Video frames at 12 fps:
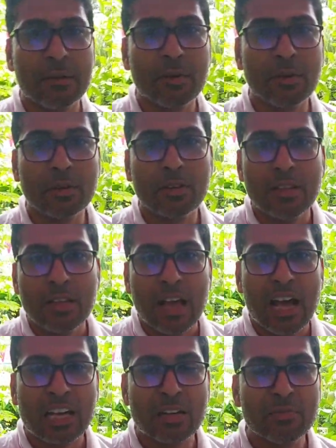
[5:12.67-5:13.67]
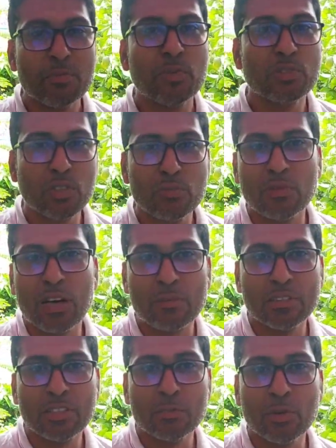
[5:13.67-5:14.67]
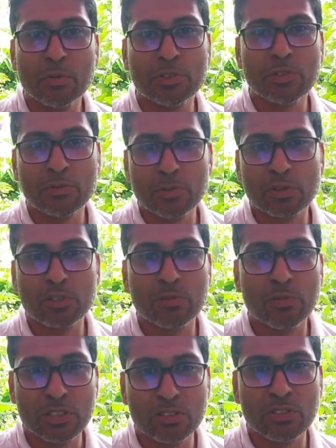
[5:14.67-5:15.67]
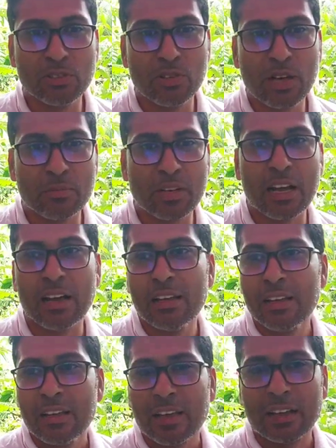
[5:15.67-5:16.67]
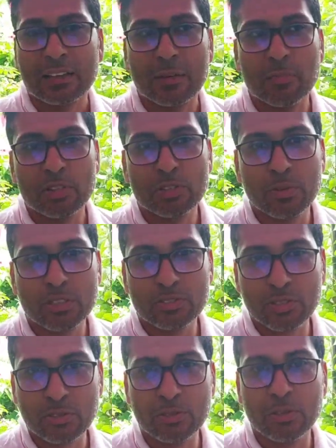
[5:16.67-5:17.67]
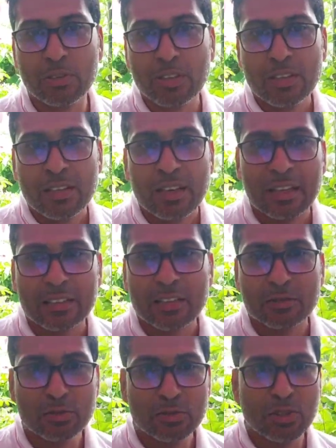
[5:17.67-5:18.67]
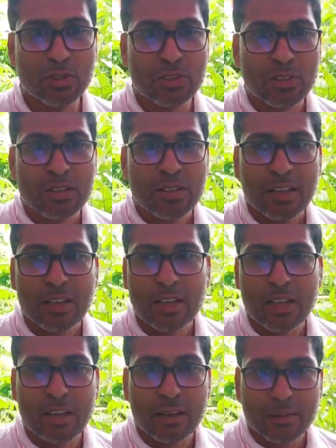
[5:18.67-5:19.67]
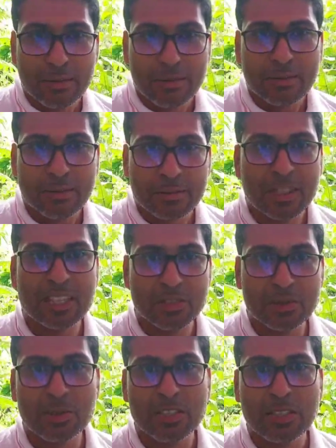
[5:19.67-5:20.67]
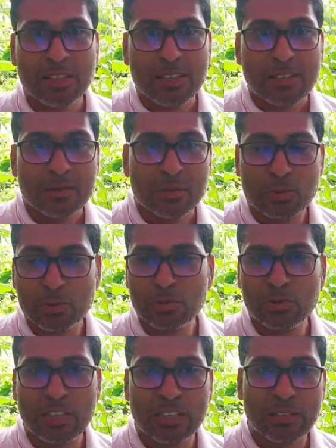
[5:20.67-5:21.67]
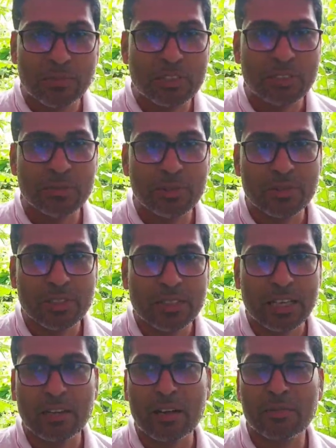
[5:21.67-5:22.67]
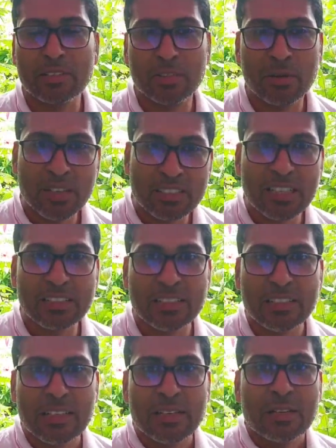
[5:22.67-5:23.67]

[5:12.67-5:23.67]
এবং আগামী প্রজন্ম আমাদের ভবিষ্যৎ প্রজন্মের জন্য আমরা একটা বসবাসযোগ্য একটা সুন্দর দেশ গড়ি সুন্দর একটা পৃথিবী গড়ি কারণ আমরা সবাই জানি